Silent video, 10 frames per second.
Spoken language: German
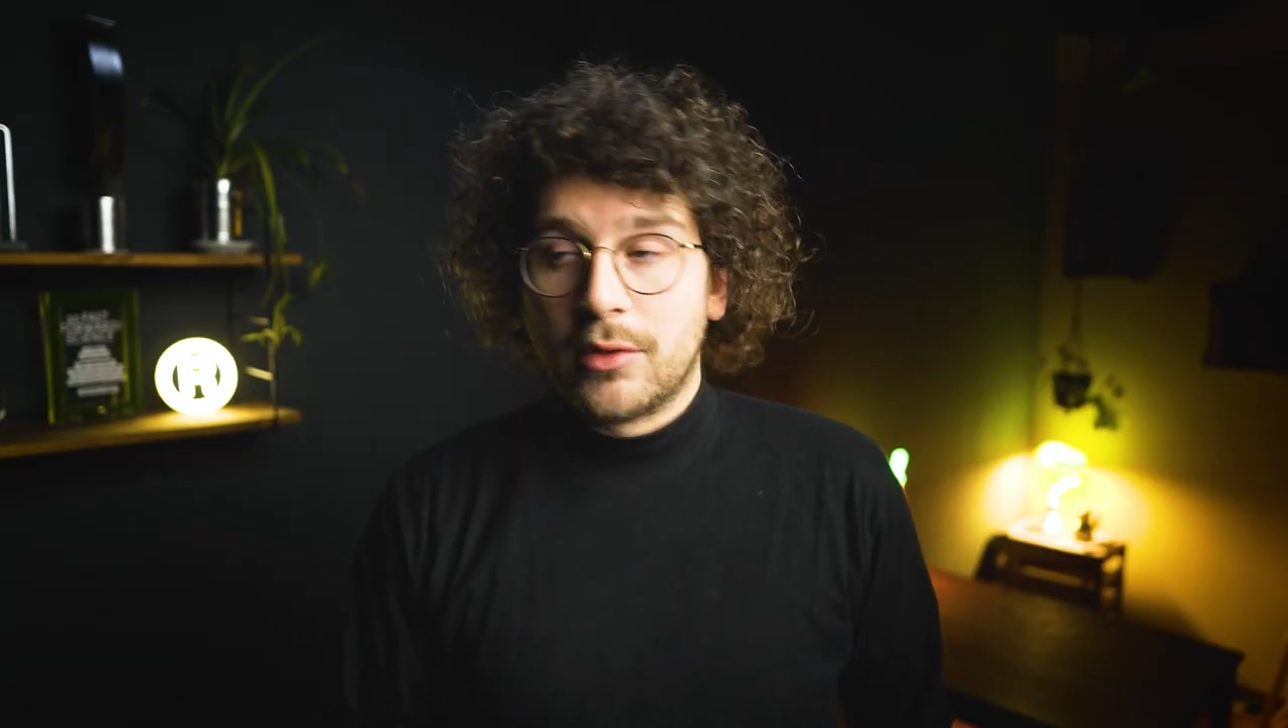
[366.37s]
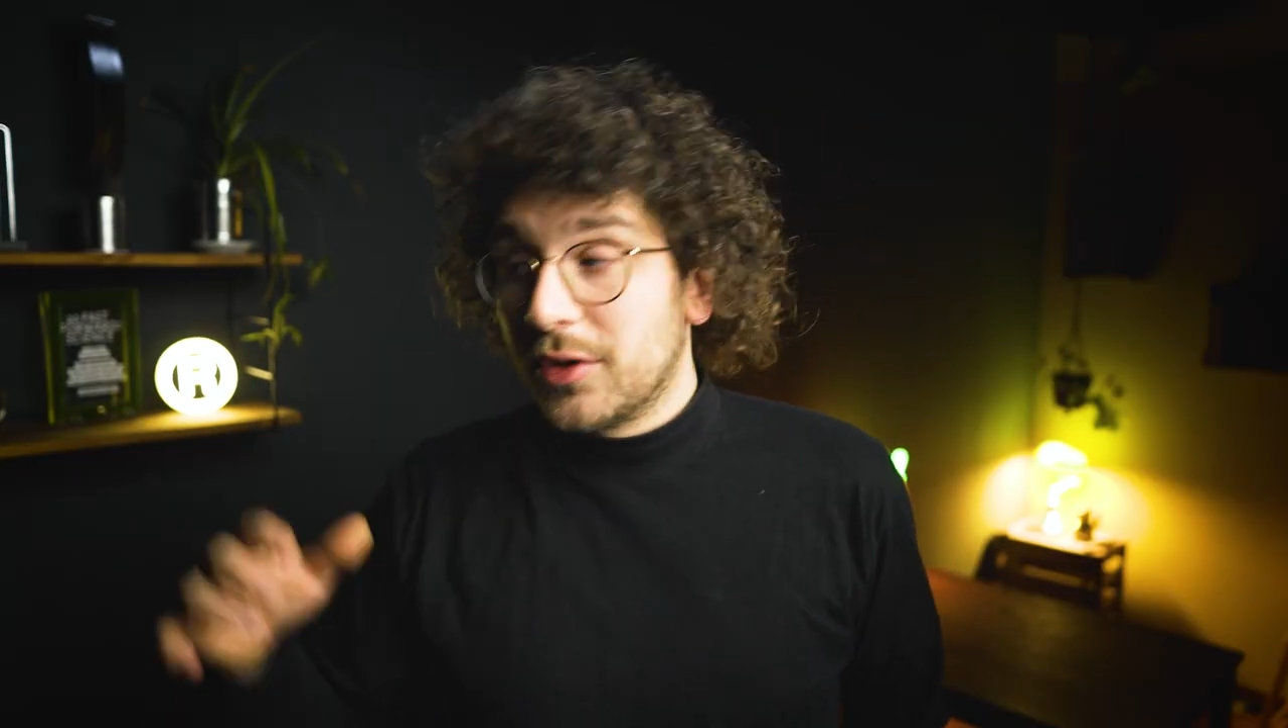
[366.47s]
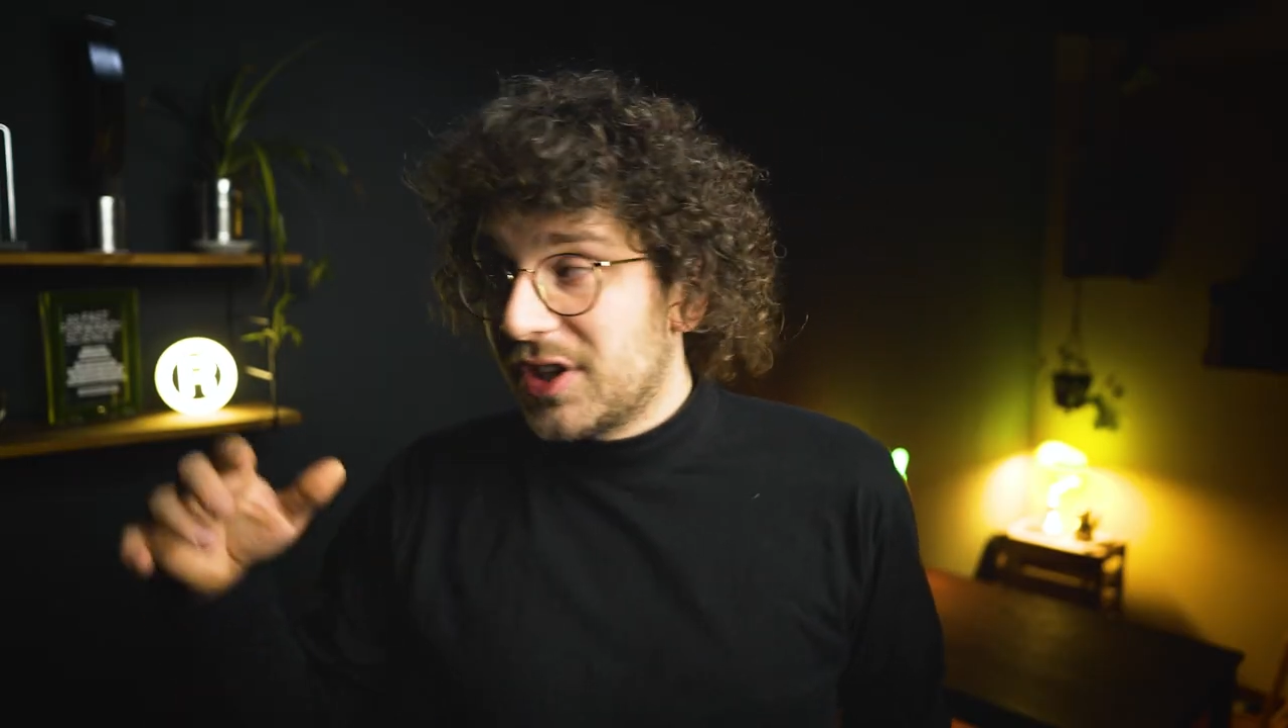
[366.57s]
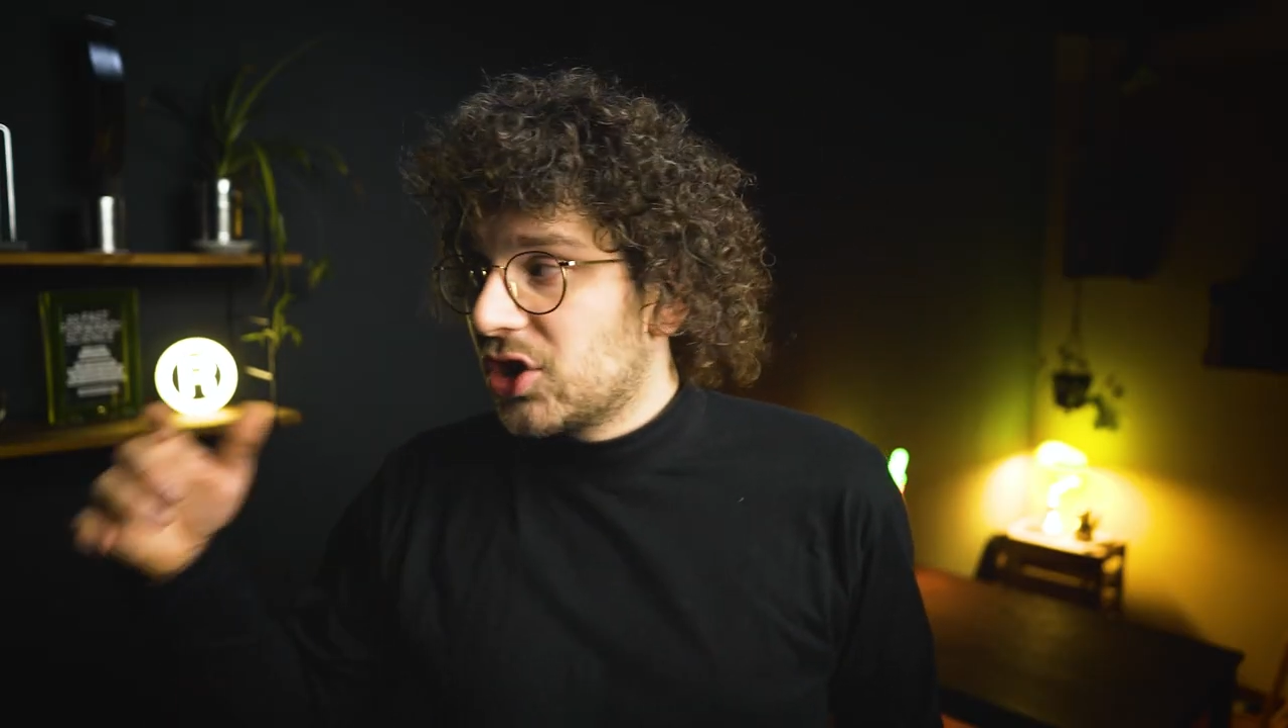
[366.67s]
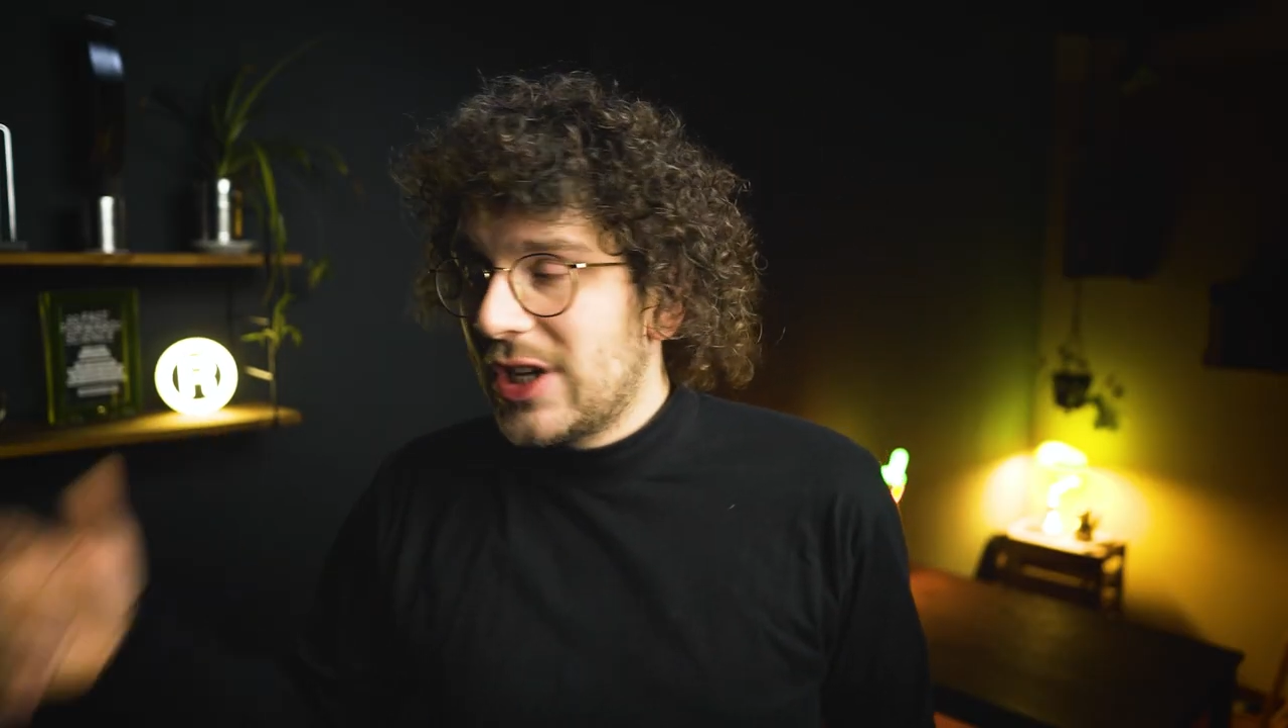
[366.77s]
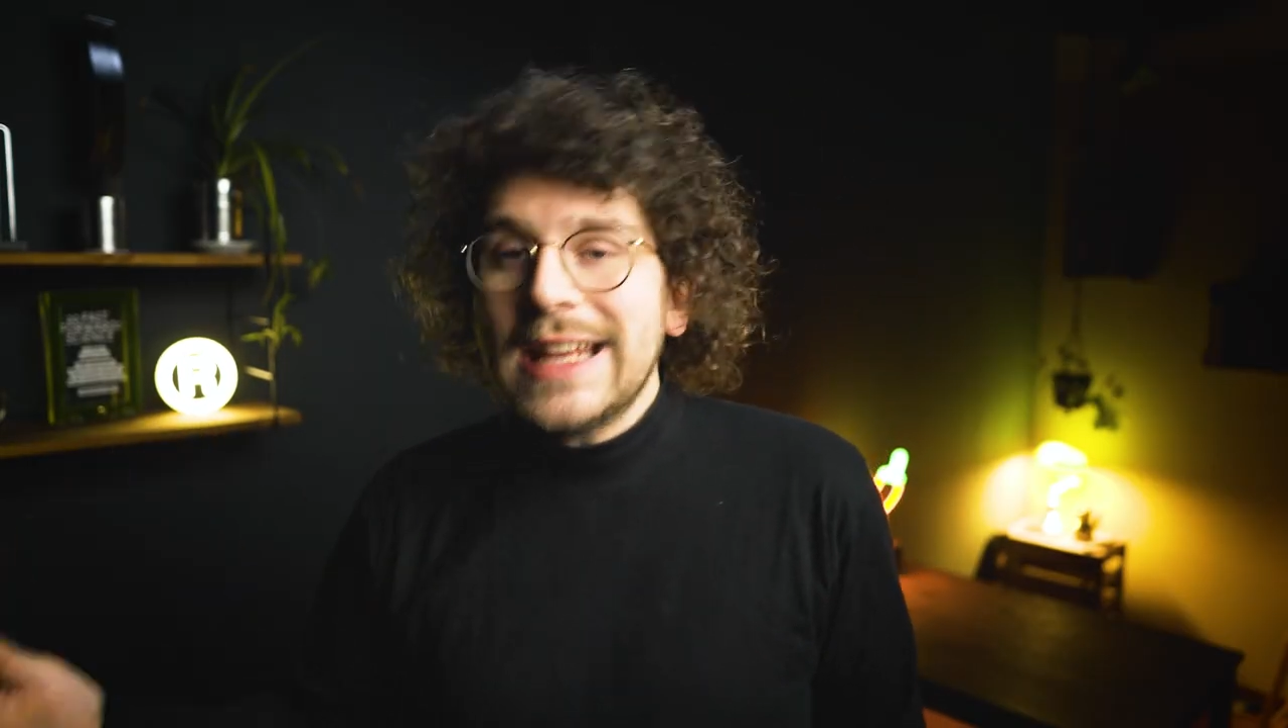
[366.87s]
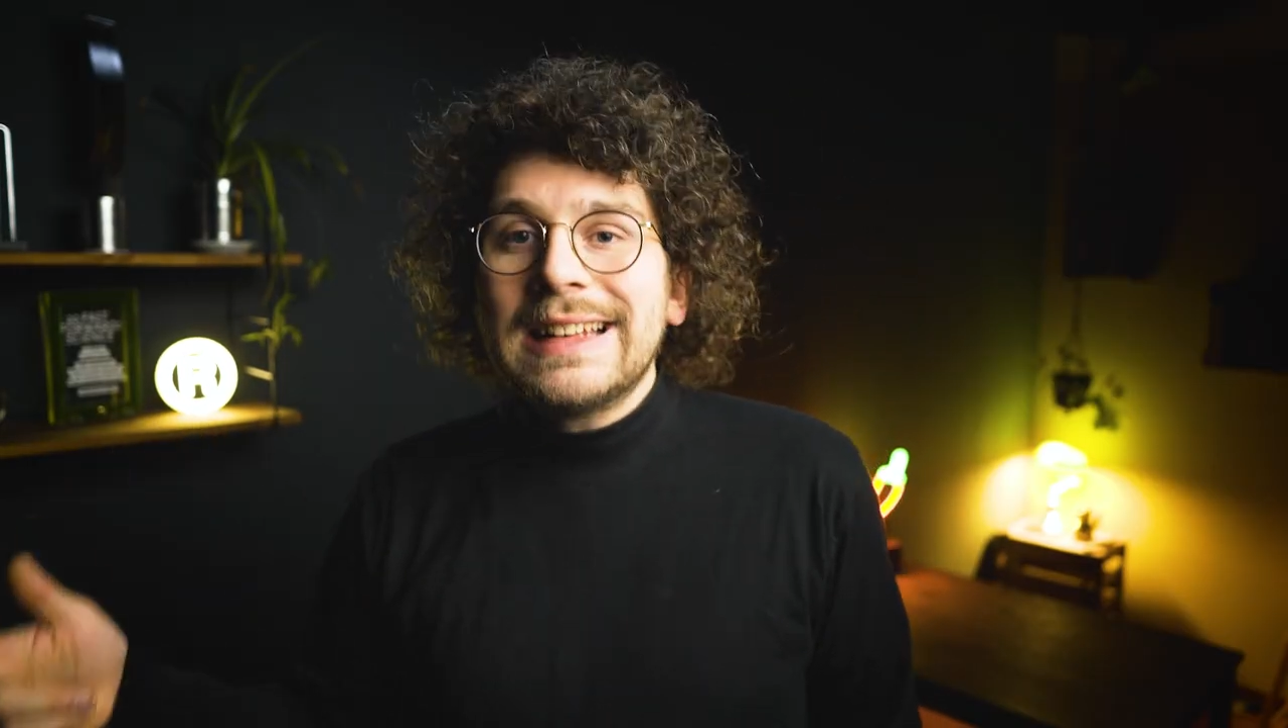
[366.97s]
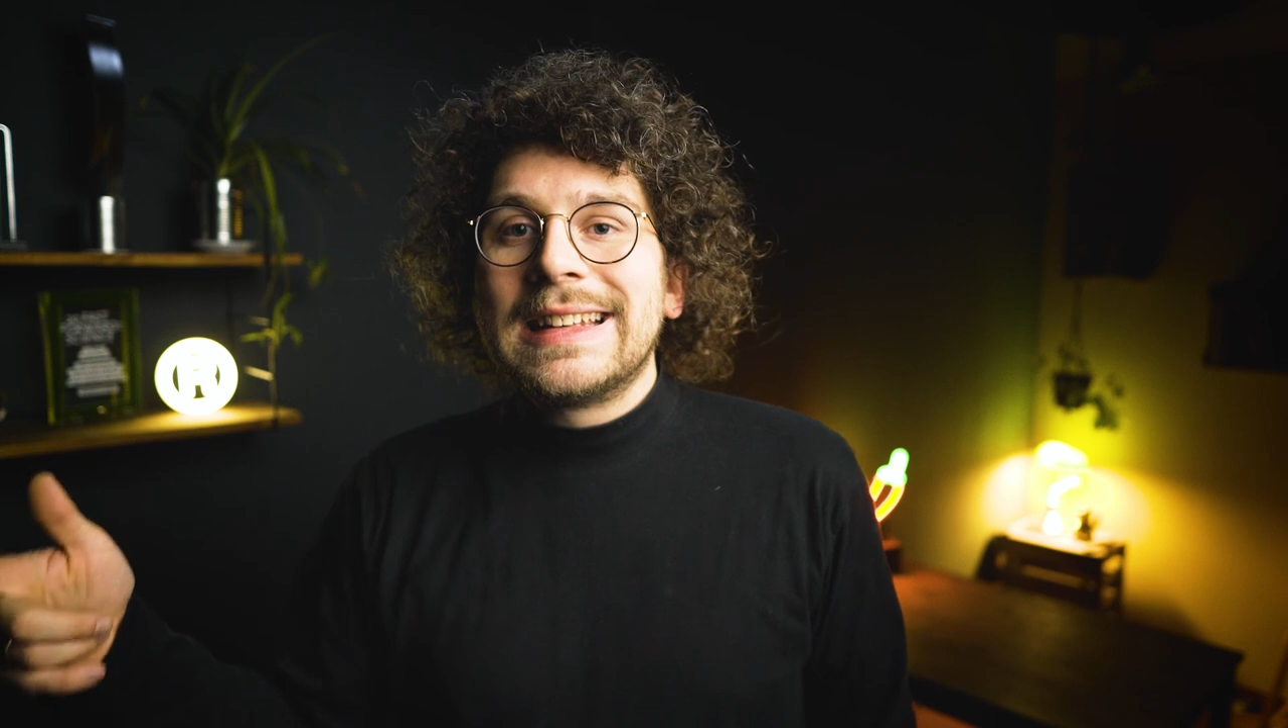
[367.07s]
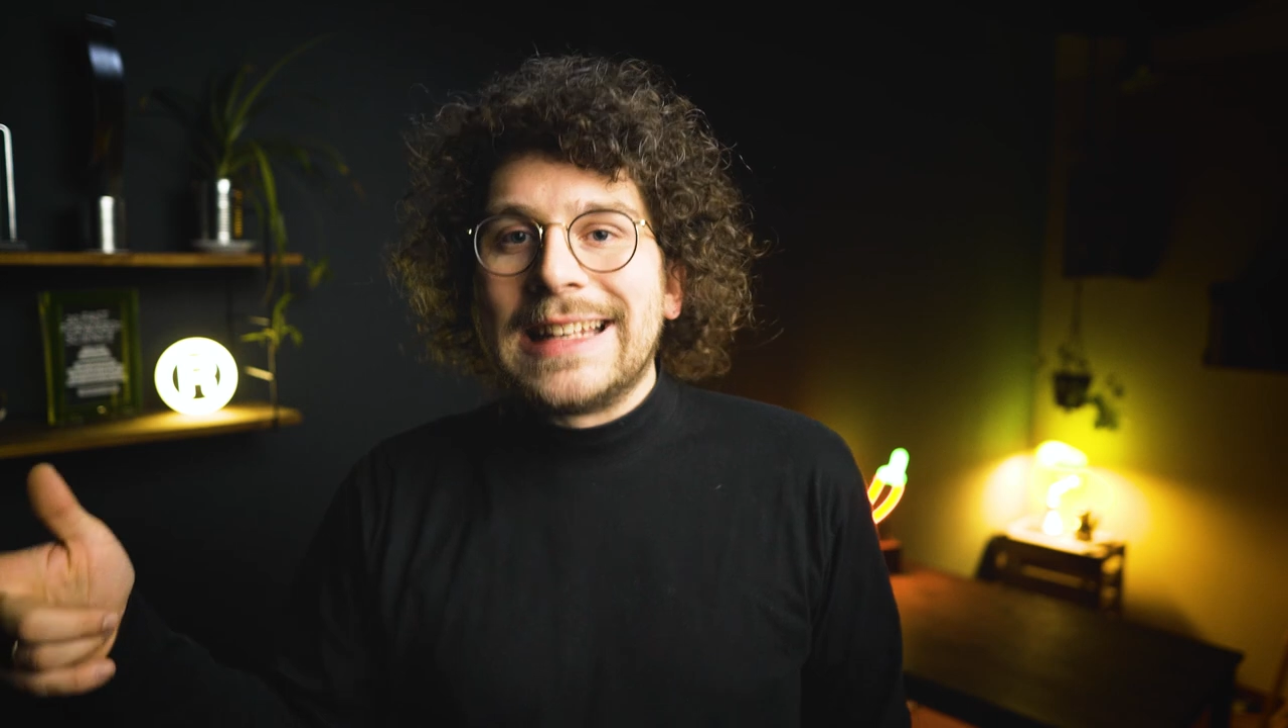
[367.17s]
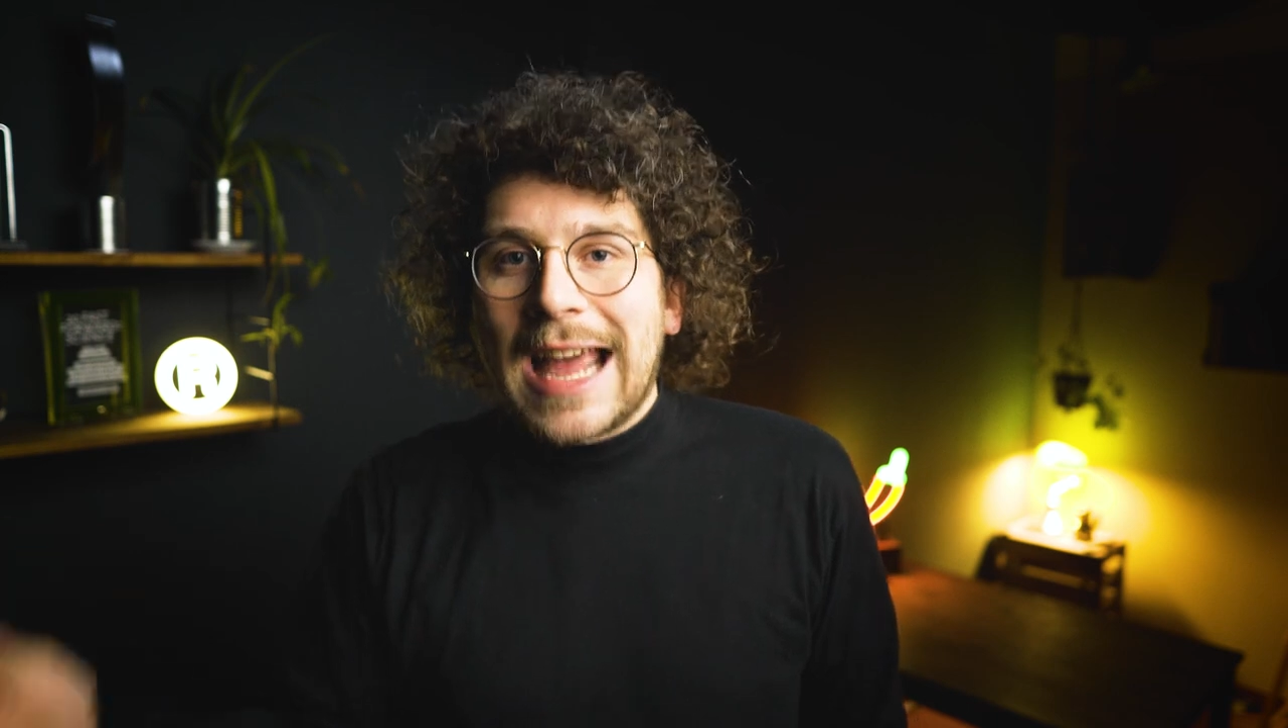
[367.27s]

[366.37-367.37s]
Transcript: und untersteht